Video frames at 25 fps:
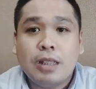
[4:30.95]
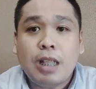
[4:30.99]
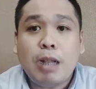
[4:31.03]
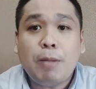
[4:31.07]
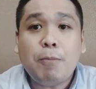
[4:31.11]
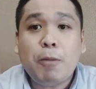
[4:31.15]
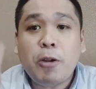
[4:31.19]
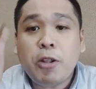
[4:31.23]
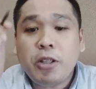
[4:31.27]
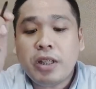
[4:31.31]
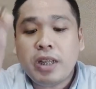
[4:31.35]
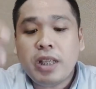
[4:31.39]

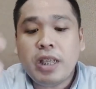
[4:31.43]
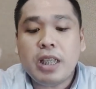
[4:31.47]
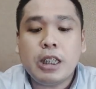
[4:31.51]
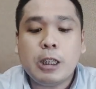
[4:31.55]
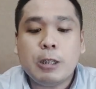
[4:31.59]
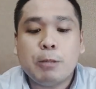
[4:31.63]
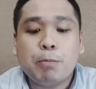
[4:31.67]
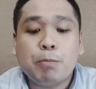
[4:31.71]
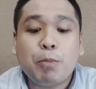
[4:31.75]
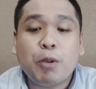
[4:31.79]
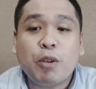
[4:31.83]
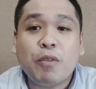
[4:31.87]
Number 3
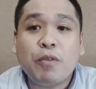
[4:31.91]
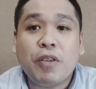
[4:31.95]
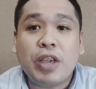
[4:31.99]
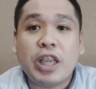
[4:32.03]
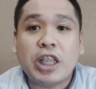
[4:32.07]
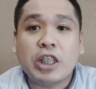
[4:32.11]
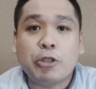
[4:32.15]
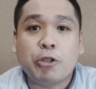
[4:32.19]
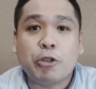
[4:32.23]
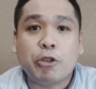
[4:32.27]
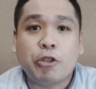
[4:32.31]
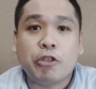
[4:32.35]
is
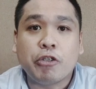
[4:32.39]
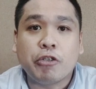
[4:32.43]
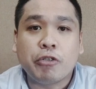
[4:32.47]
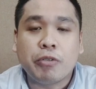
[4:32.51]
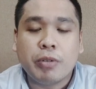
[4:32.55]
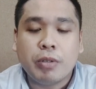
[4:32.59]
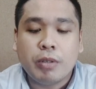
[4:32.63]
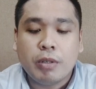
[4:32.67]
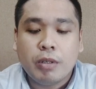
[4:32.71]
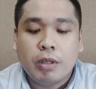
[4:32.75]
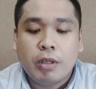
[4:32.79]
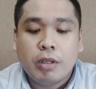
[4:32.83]
profession
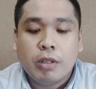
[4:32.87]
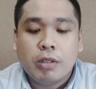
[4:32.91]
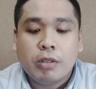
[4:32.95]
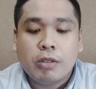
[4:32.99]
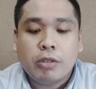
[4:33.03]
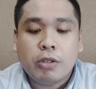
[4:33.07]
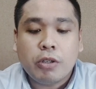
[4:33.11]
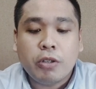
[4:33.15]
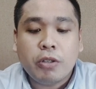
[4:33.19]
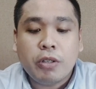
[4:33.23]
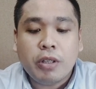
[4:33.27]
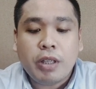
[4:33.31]

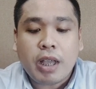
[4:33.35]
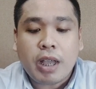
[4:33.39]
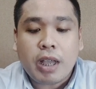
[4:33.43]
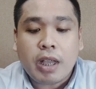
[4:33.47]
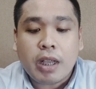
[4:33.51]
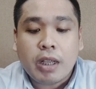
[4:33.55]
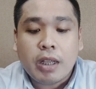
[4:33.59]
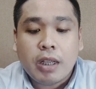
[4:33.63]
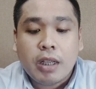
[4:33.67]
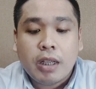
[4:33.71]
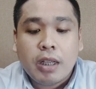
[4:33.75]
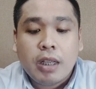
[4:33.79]
So yun
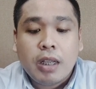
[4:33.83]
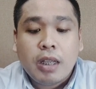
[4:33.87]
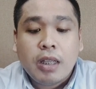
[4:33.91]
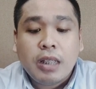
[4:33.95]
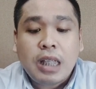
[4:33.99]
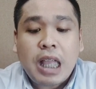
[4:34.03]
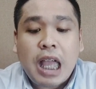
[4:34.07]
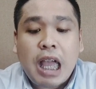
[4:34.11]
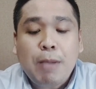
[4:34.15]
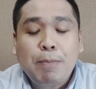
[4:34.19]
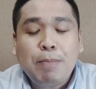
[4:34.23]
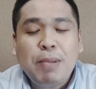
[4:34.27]
nga,
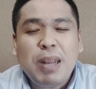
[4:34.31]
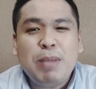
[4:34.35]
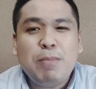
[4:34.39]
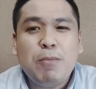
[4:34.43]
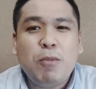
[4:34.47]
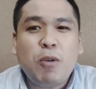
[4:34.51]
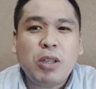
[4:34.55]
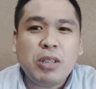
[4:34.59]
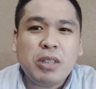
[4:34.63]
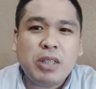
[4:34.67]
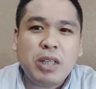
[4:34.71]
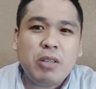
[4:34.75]
na-apply
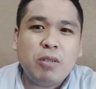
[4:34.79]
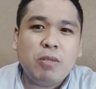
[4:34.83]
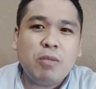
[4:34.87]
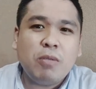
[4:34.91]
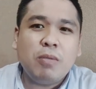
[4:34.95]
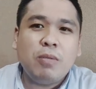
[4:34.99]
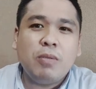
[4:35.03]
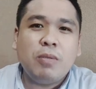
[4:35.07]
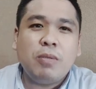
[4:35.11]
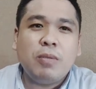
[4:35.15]
mo kasi yung